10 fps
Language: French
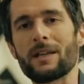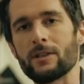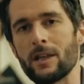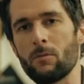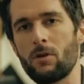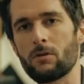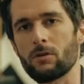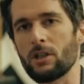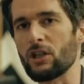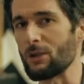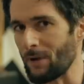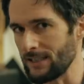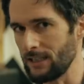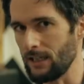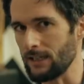personnellement, j'ai
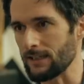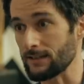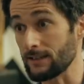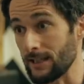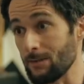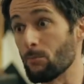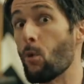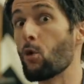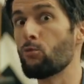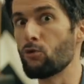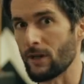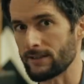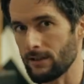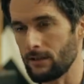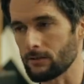pratiqué, et certains qui allaient beaucoup plus loin
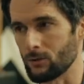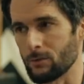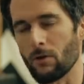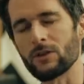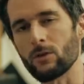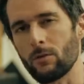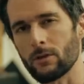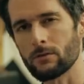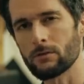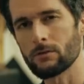que ça, notamment visuellement.